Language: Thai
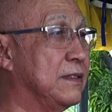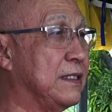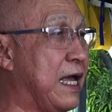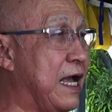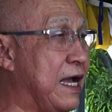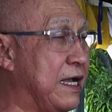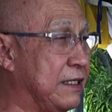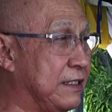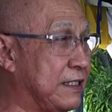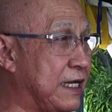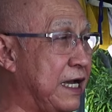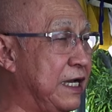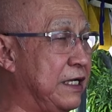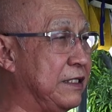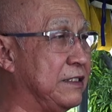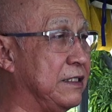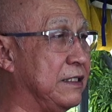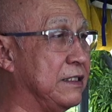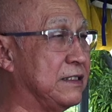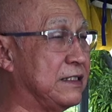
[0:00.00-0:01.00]
ตั้งใจ
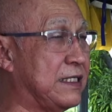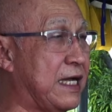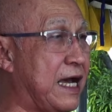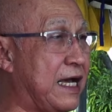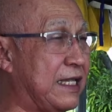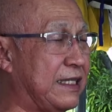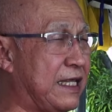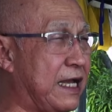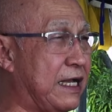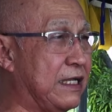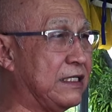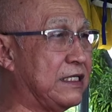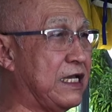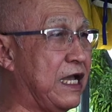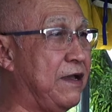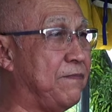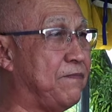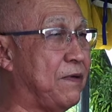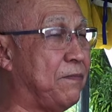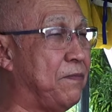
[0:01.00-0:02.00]
ศึกษาตั้งใจ
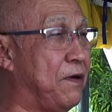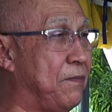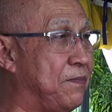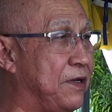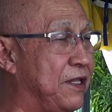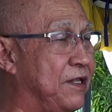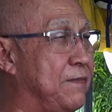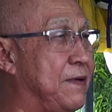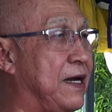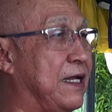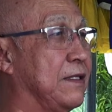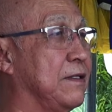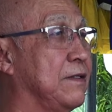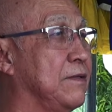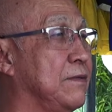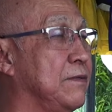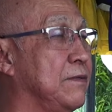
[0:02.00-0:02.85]
ประพฤติปฏิบัติ